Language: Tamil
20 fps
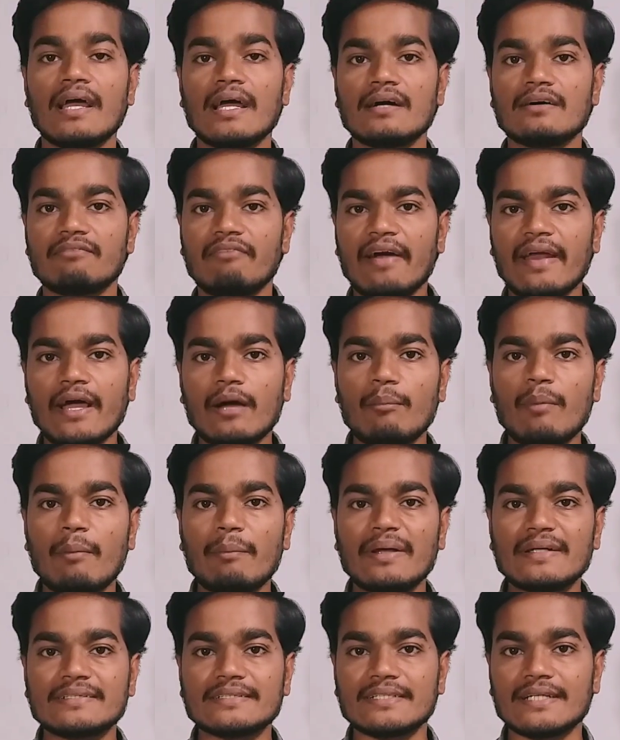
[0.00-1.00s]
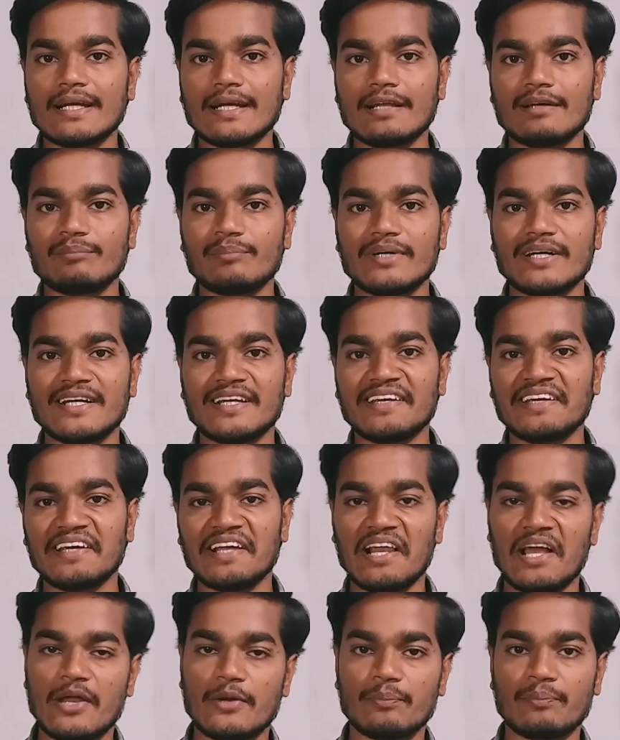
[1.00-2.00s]
வணக்கம் அப்டேட்ஸ் நான் நண்பர்களே
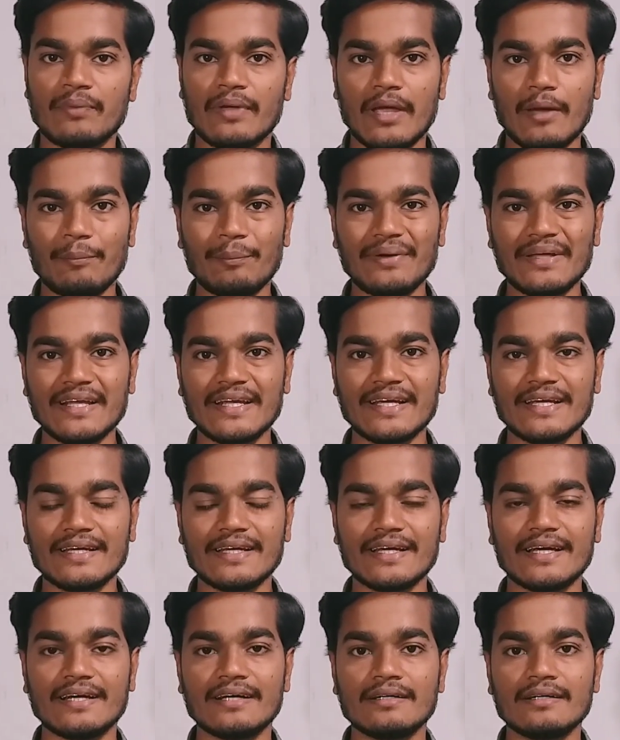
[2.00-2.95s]
எல்லோரும் எப்படி இருக்கீங்க